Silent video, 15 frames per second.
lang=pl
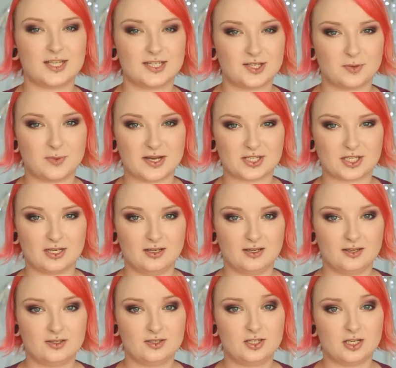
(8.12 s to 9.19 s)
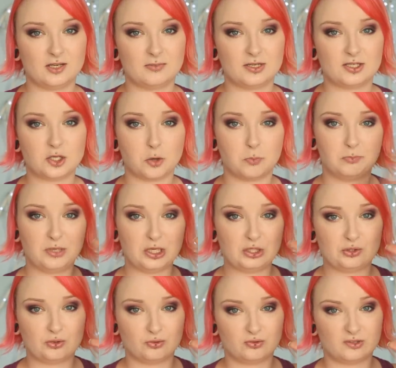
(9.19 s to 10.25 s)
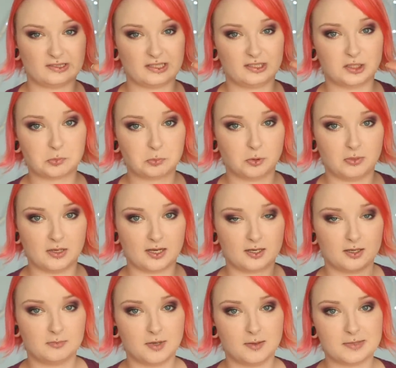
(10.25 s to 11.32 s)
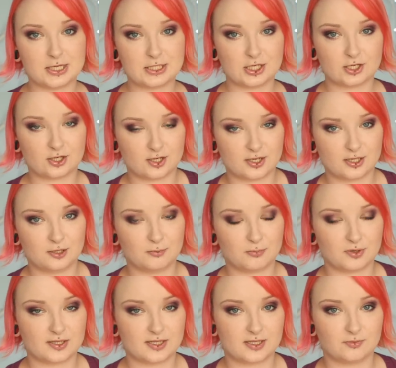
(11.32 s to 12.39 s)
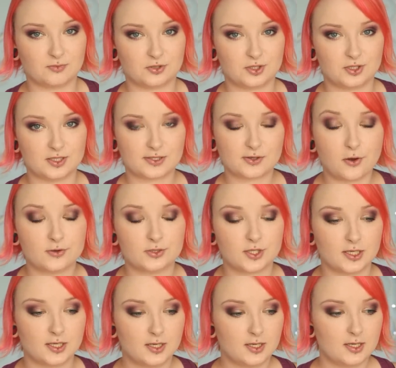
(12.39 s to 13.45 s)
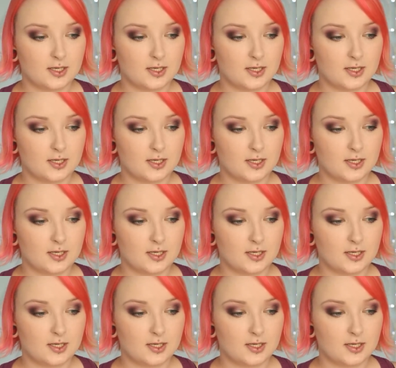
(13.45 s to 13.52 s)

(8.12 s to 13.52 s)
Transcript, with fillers: Cześć robaczki! Dzisiaj będzie o pięciu totalnych bublach. Mam nadzieję, że żadnym procesem to się nie skończy.